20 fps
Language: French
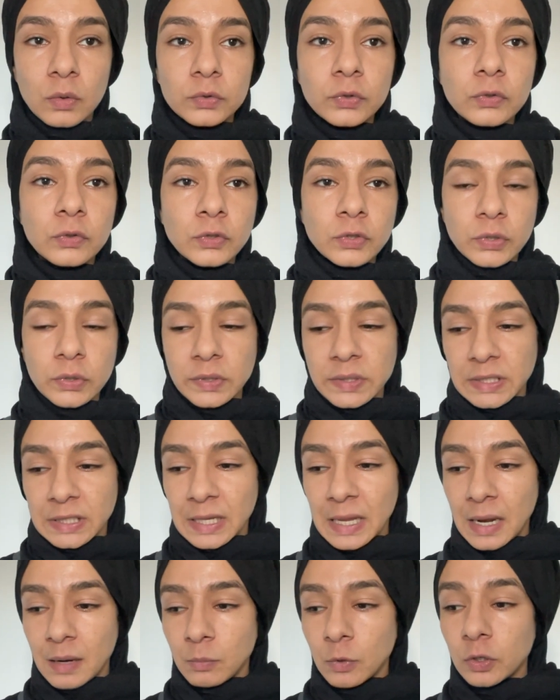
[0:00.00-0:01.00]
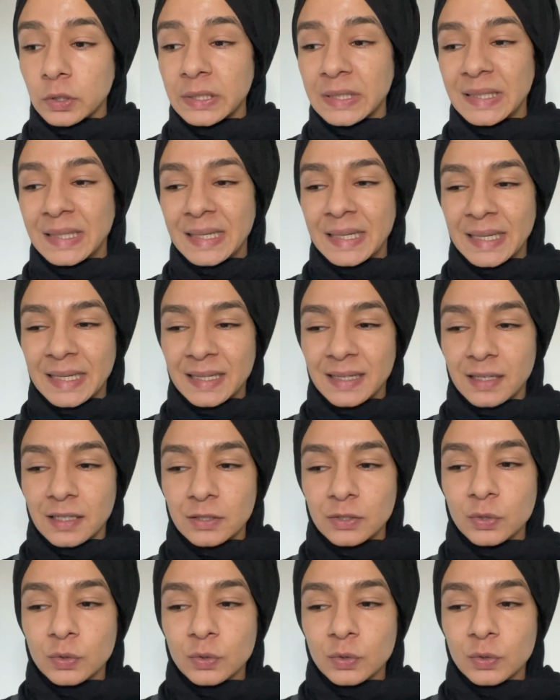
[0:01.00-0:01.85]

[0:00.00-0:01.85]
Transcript: Autre chose également qu'il est